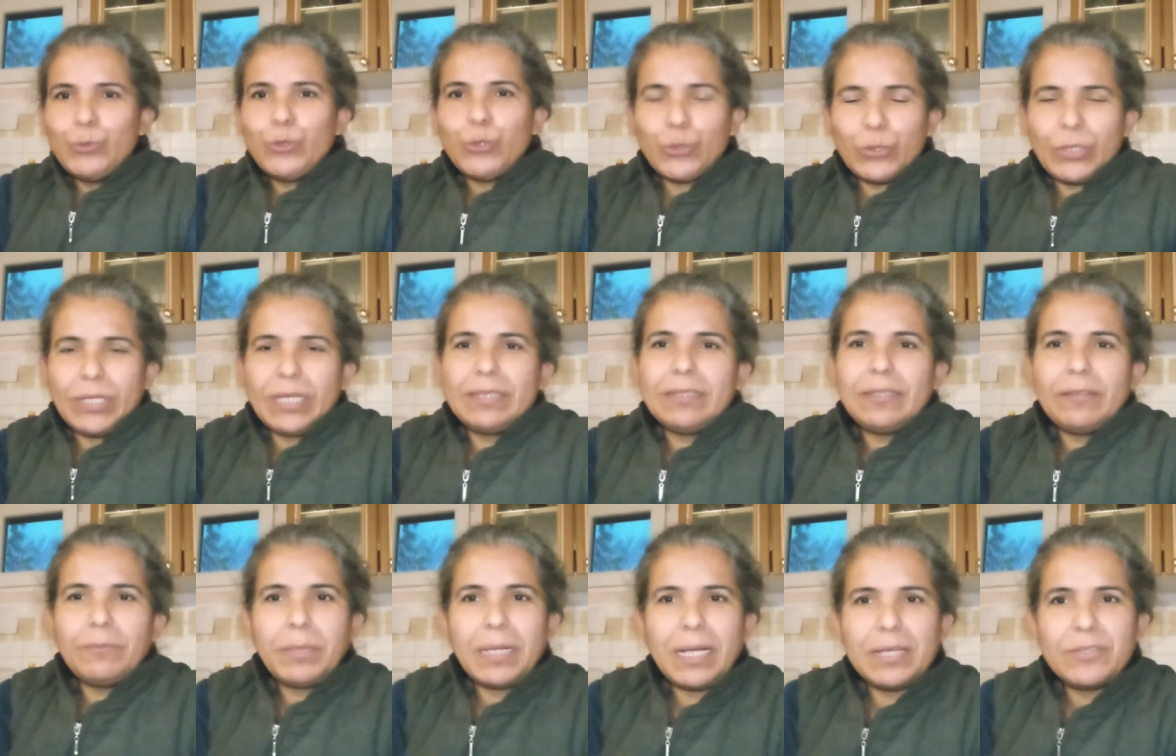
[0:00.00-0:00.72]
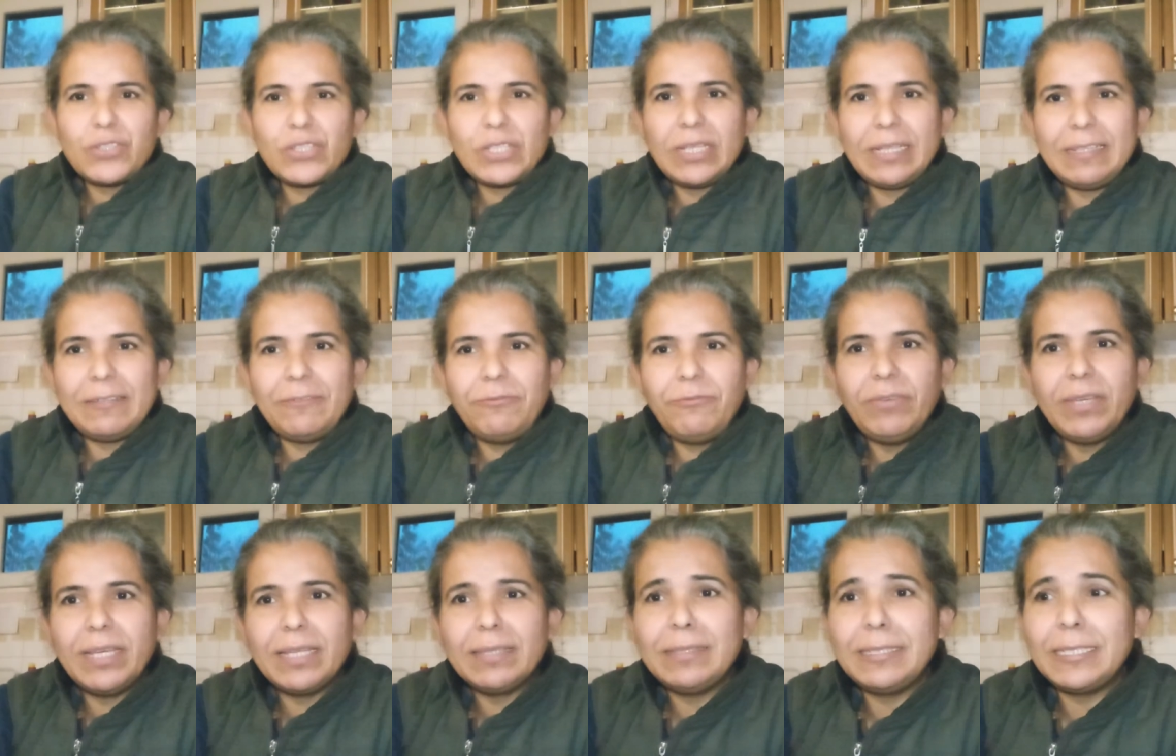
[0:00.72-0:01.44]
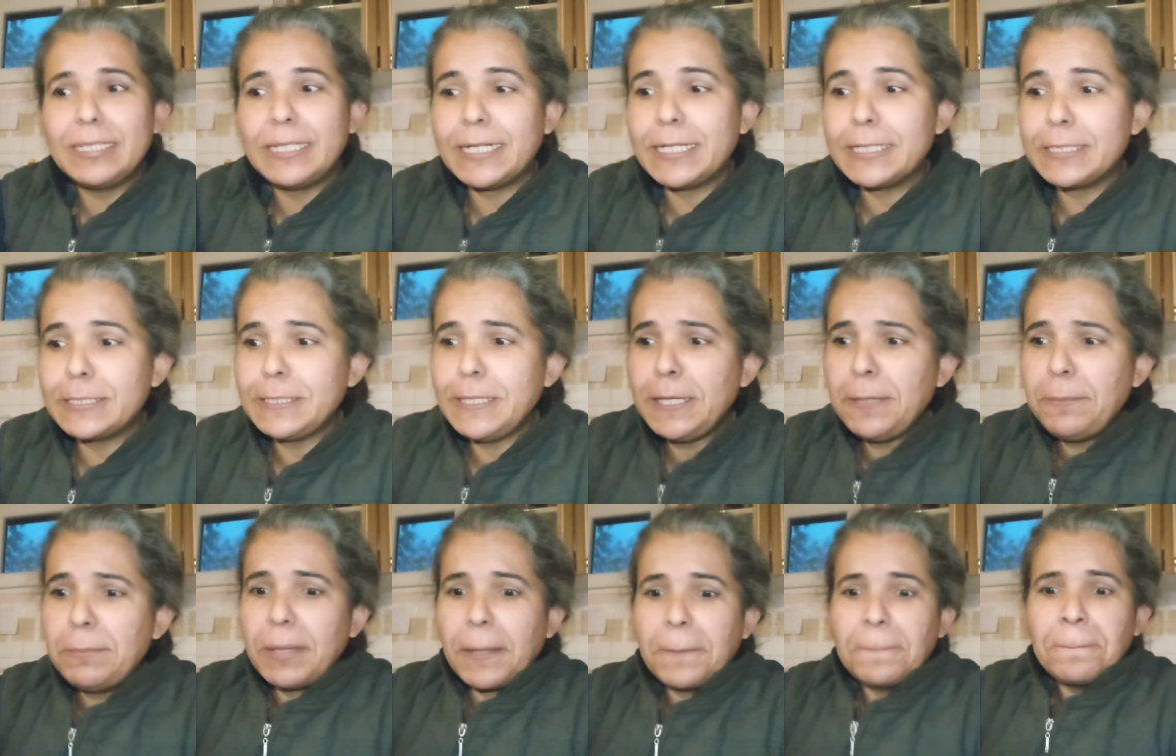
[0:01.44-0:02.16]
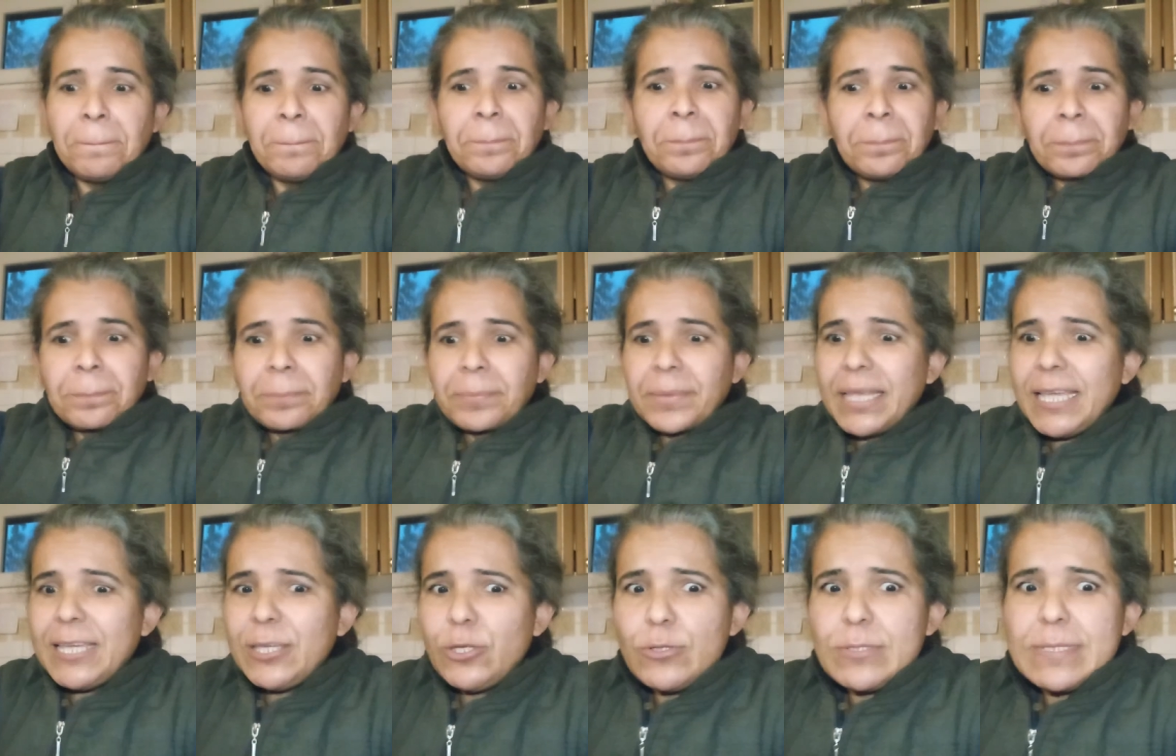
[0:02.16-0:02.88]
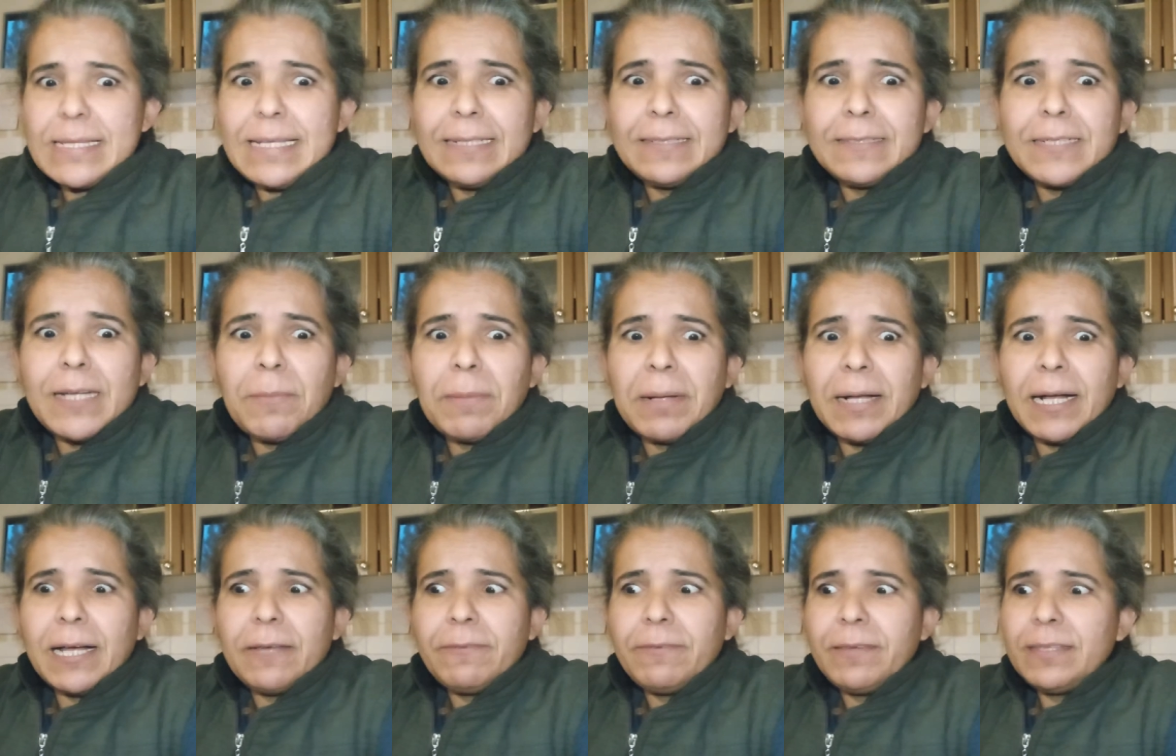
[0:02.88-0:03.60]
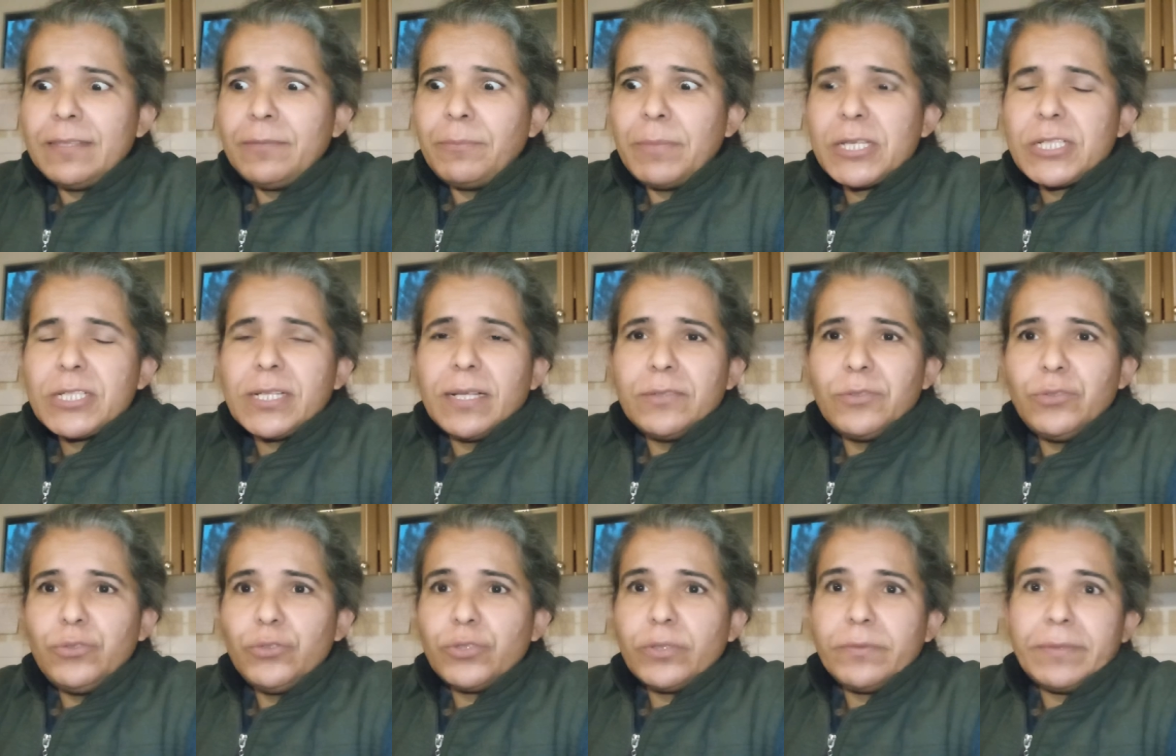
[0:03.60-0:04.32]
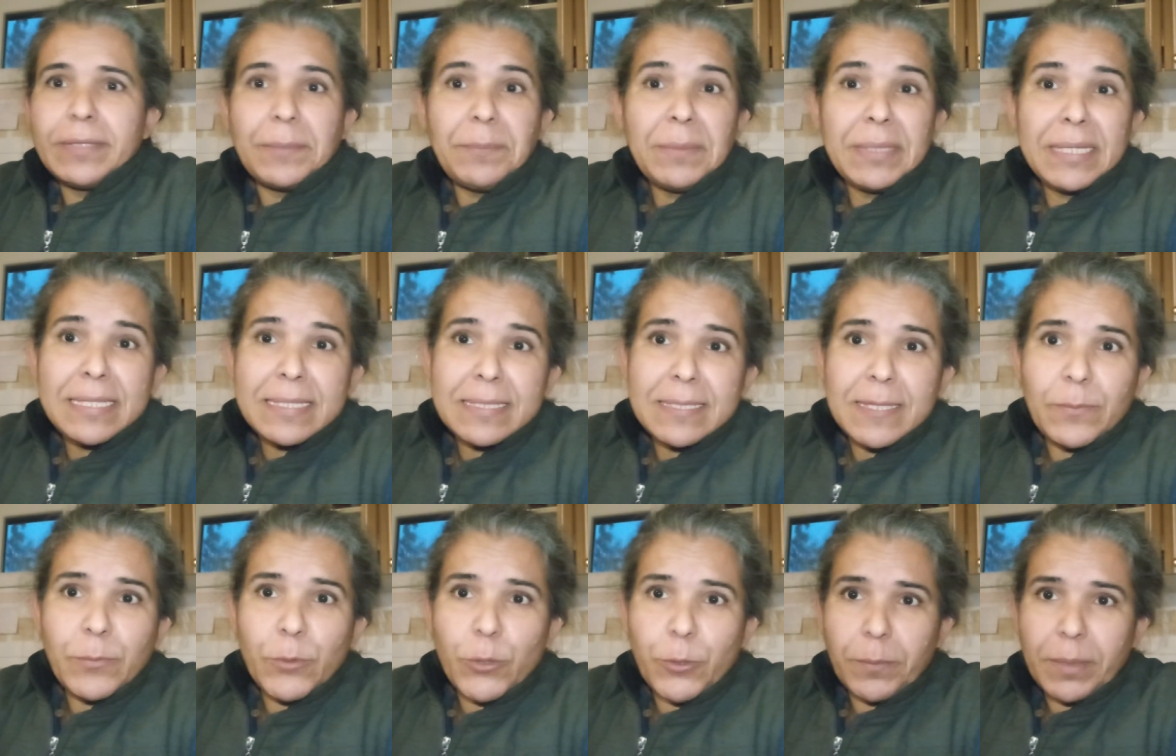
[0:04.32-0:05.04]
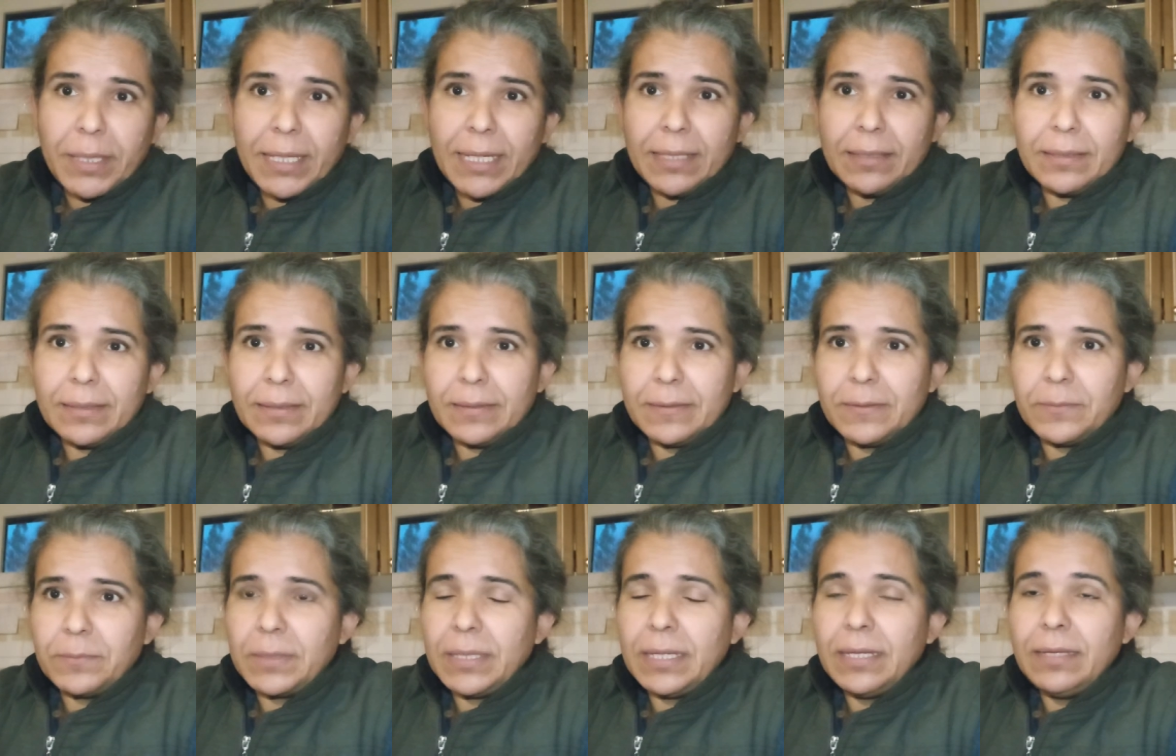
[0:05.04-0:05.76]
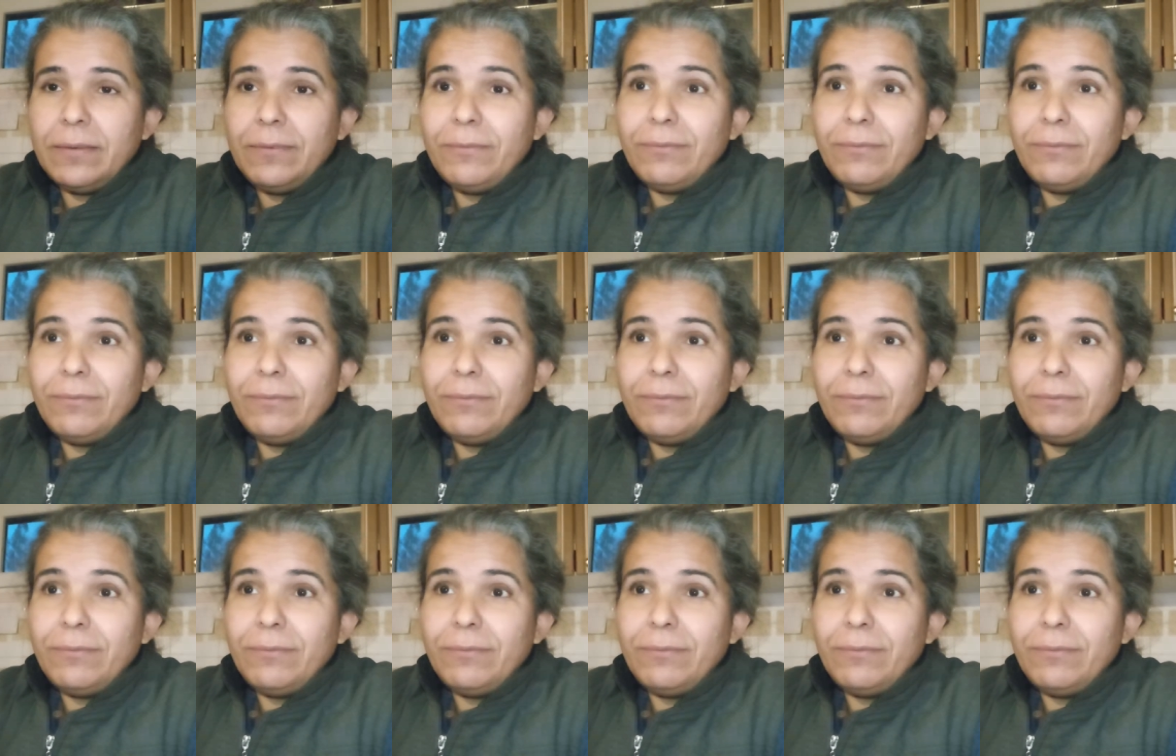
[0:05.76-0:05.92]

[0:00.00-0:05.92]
Türkiye'de de bazı şeylerin fiyatları arttı ama 250 gram kahveye de 5-6 euro vermek istemiyorum kendi adıma.